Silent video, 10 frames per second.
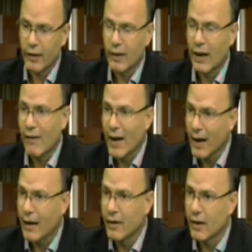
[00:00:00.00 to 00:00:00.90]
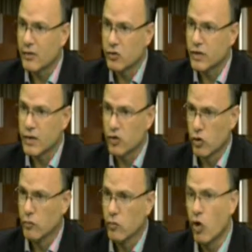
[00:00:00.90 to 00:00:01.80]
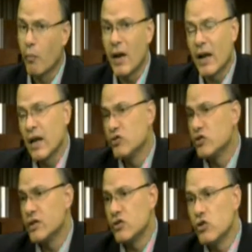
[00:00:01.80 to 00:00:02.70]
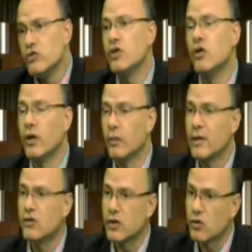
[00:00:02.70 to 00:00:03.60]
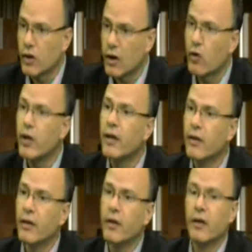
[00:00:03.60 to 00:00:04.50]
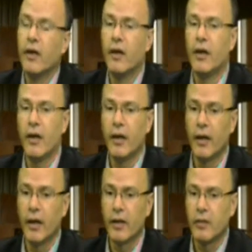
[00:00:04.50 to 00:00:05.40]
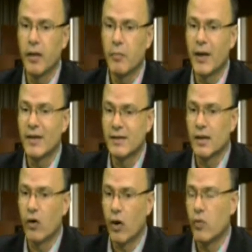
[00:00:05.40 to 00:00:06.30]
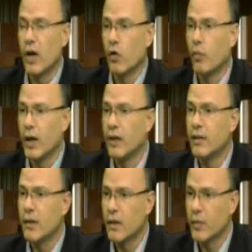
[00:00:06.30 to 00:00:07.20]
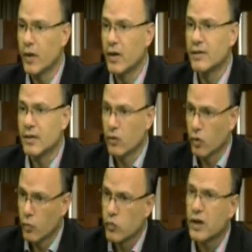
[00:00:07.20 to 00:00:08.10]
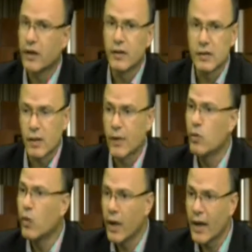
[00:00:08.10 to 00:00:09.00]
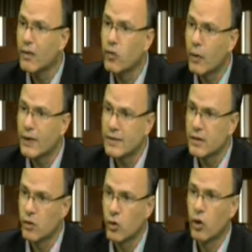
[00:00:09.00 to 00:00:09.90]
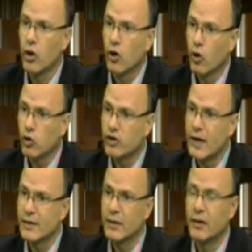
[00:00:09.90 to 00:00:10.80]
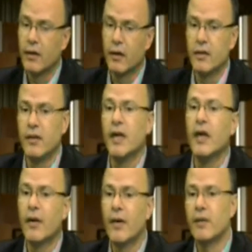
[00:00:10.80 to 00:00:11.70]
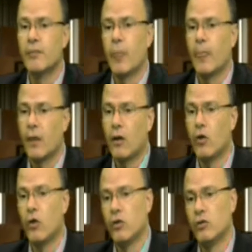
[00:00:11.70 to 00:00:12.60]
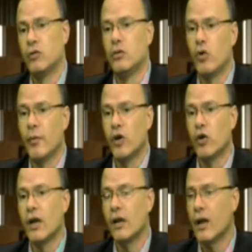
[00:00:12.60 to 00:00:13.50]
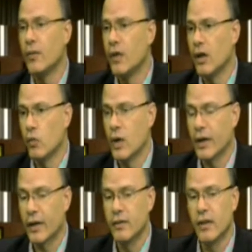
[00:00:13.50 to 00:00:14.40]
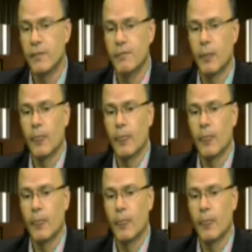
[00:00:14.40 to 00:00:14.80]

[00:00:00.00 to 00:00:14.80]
trabajan en la asociación, no para la asociación, sino la asociación Ragone eh, es parecido a una cooperativa también en el sentido que mucha gente se va nucleando y va haciendo cosas que tienen que ver con, mejorarle la vida a alguna gente.